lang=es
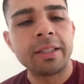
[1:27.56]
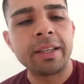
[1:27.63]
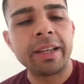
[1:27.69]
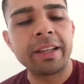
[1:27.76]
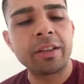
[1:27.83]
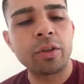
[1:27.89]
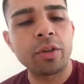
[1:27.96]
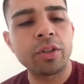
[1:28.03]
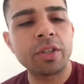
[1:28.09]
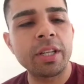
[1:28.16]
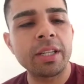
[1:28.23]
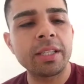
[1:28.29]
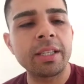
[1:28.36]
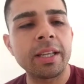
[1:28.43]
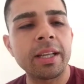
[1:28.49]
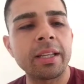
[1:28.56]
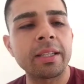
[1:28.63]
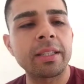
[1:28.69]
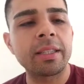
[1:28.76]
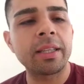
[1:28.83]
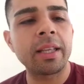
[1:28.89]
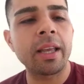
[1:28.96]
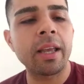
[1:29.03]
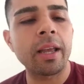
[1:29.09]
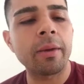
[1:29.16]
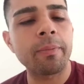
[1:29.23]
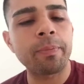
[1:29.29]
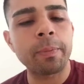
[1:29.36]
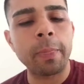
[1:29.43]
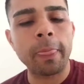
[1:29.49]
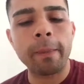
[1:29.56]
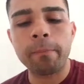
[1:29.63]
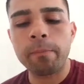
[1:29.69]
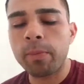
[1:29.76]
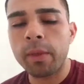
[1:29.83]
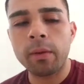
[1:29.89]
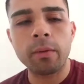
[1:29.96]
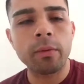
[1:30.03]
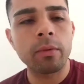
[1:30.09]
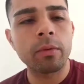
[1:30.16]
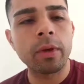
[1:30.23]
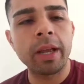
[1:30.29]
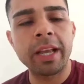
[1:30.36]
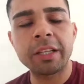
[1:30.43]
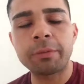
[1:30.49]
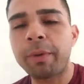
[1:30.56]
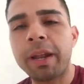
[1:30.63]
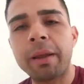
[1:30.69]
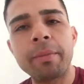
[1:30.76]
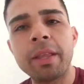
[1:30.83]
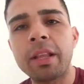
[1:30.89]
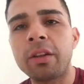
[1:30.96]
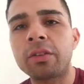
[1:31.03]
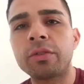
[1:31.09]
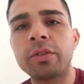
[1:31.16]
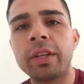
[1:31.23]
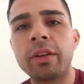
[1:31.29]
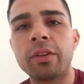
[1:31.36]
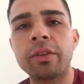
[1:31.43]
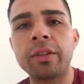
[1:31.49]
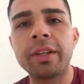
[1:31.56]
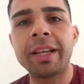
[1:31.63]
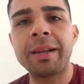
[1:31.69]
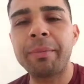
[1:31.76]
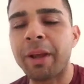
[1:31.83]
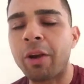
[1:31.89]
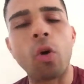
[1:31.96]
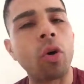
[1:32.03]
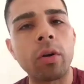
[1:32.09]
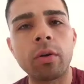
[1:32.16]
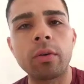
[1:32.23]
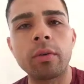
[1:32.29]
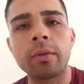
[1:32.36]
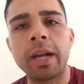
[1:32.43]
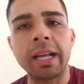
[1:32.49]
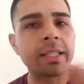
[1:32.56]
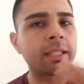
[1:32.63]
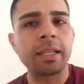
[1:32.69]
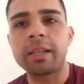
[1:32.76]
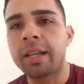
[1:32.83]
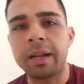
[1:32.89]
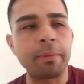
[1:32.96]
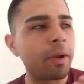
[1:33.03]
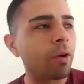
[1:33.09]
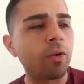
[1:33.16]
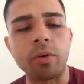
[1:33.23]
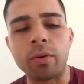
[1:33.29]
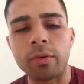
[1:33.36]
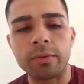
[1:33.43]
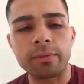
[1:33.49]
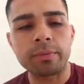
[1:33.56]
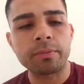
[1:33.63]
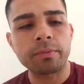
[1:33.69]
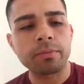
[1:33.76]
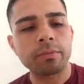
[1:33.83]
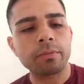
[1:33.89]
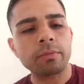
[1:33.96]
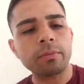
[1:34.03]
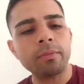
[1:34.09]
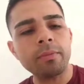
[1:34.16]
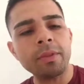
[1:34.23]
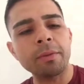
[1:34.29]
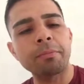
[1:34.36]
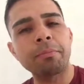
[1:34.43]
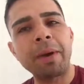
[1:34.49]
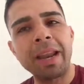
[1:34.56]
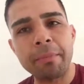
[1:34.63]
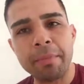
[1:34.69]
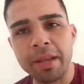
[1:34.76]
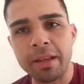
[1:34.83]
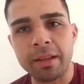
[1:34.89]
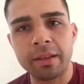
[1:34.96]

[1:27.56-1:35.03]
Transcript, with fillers: Entonces, este es para mí el mejor así, el mejor. Para mí.